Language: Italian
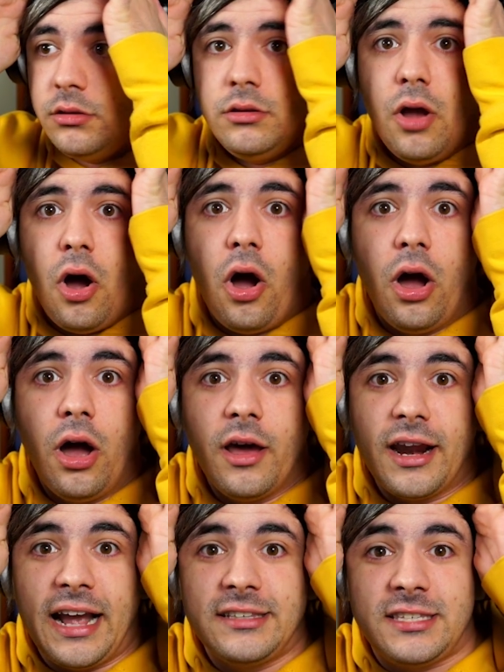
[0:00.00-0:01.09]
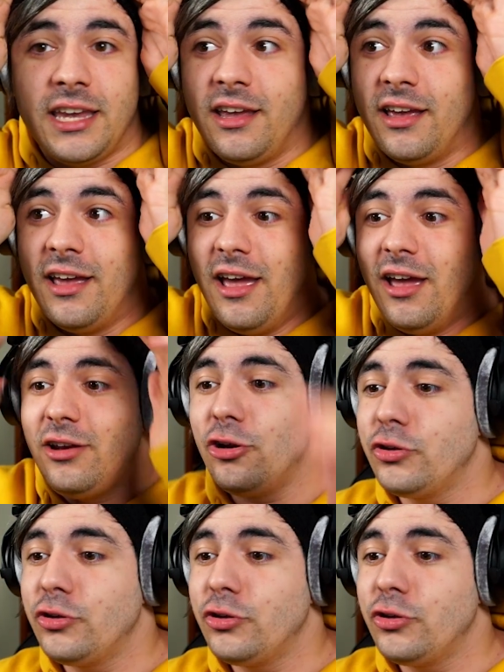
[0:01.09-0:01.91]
No, ragazzi Non